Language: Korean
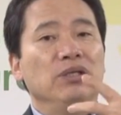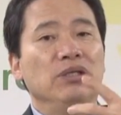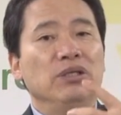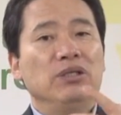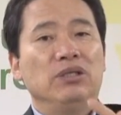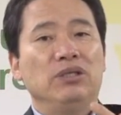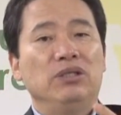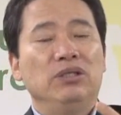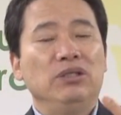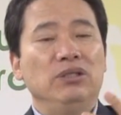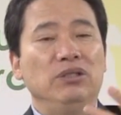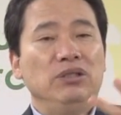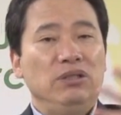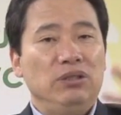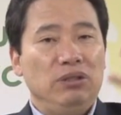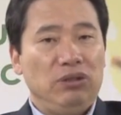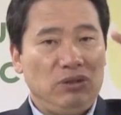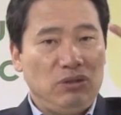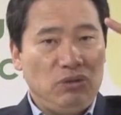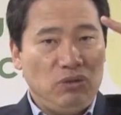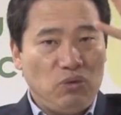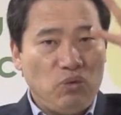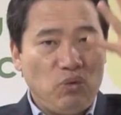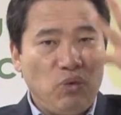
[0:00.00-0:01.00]
그
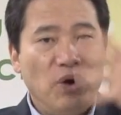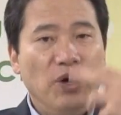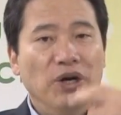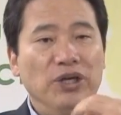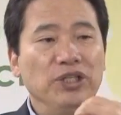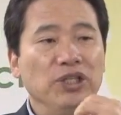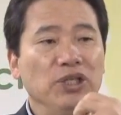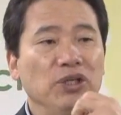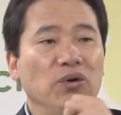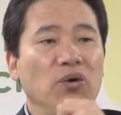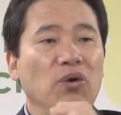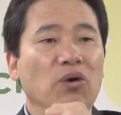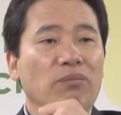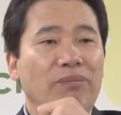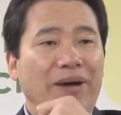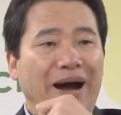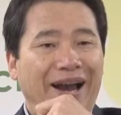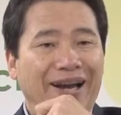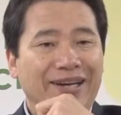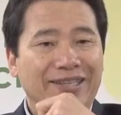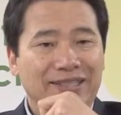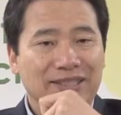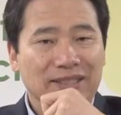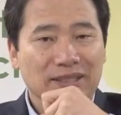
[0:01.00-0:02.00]
권위로
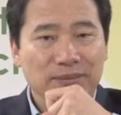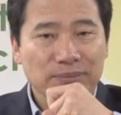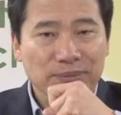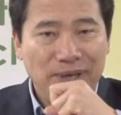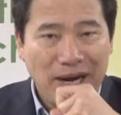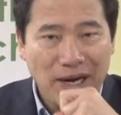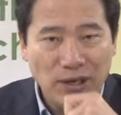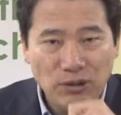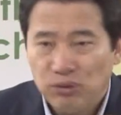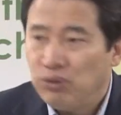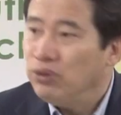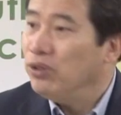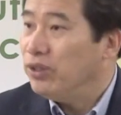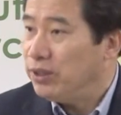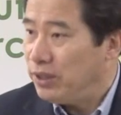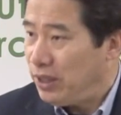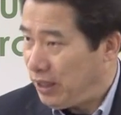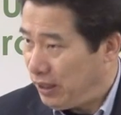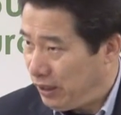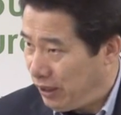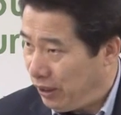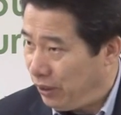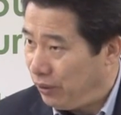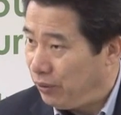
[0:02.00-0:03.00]
말씀을 할 수 있어야
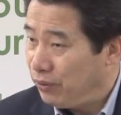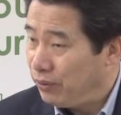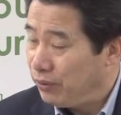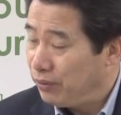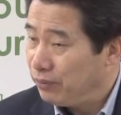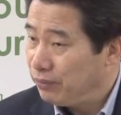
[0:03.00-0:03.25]
돼요.